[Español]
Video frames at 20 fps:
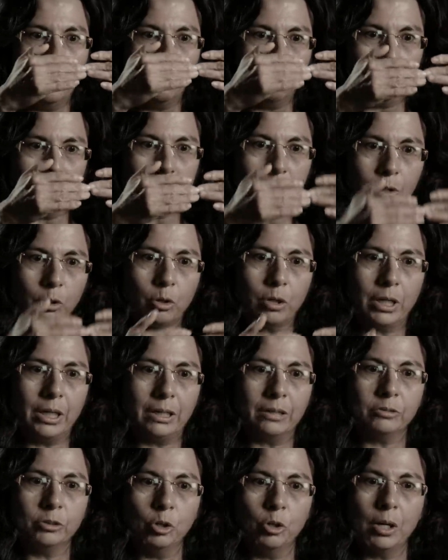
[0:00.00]
lo haces con
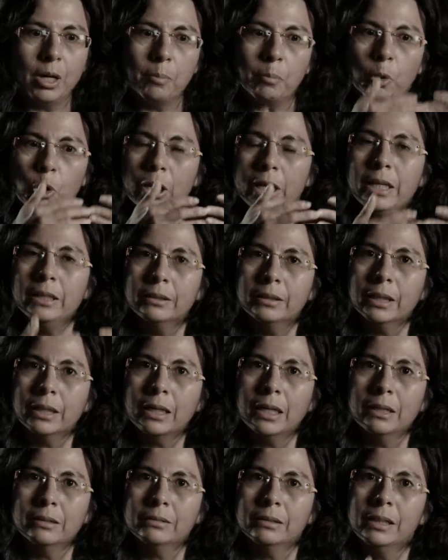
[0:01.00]
relación a
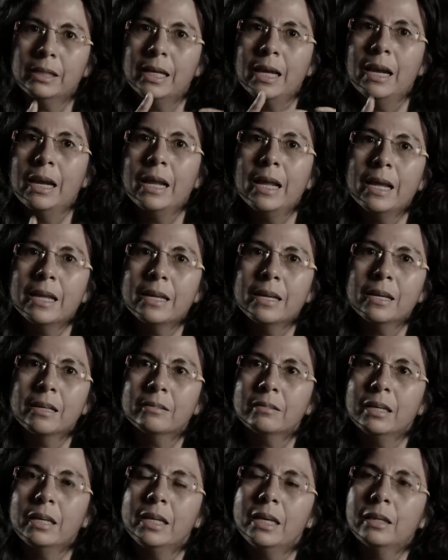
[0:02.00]
políticas y a
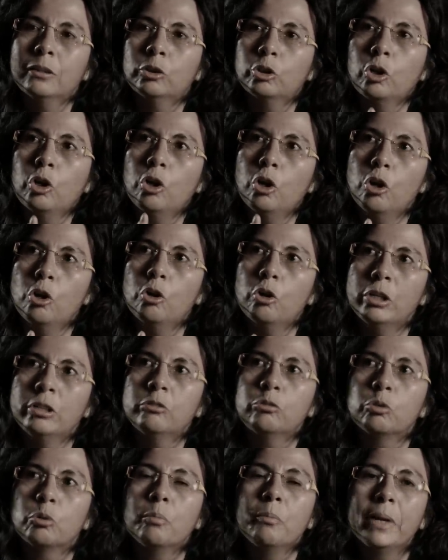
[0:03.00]
leyes y a todos los
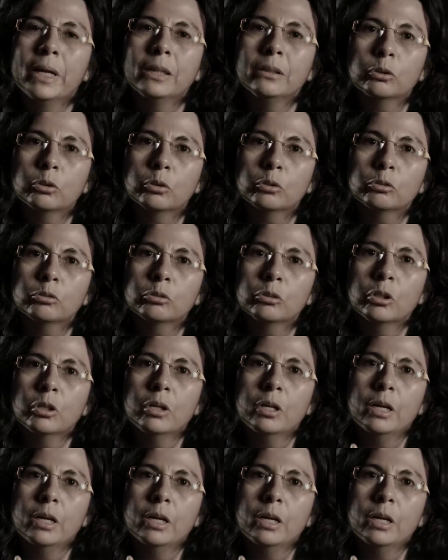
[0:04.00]
instrumentos